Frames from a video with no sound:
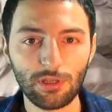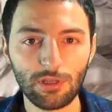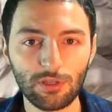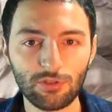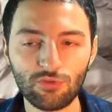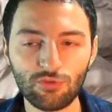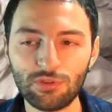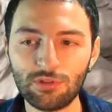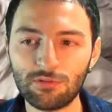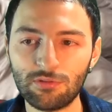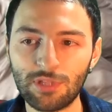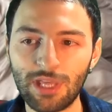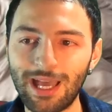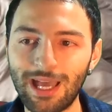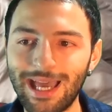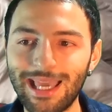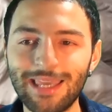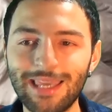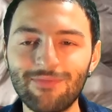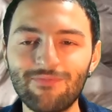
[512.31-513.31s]
es
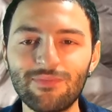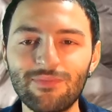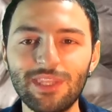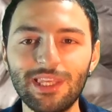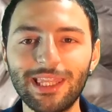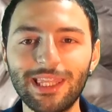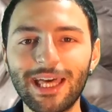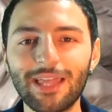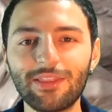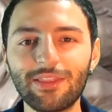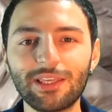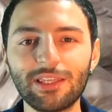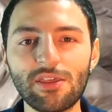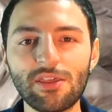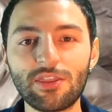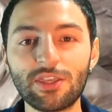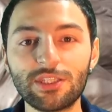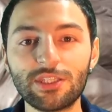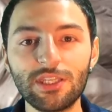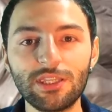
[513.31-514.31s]
una entidad que
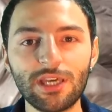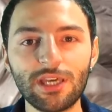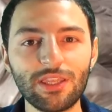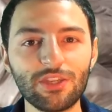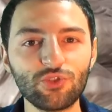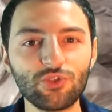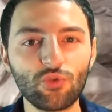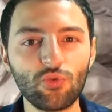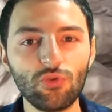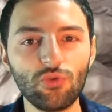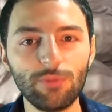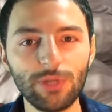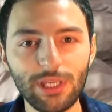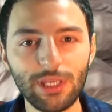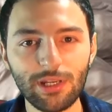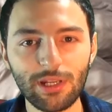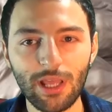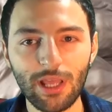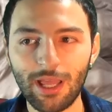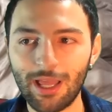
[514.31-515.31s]
necesita
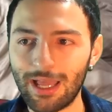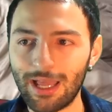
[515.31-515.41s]
descubrir,